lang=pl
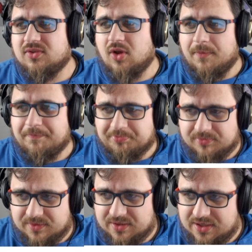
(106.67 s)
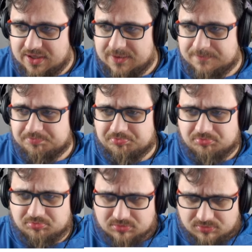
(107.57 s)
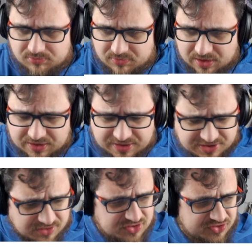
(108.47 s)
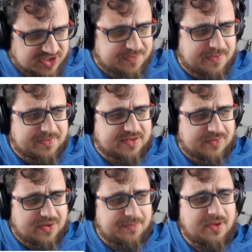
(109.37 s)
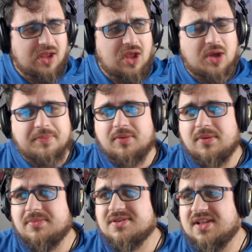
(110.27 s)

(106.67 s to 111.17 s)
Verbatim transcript: no. I jeśli dobrze zapamiętałem, problem jest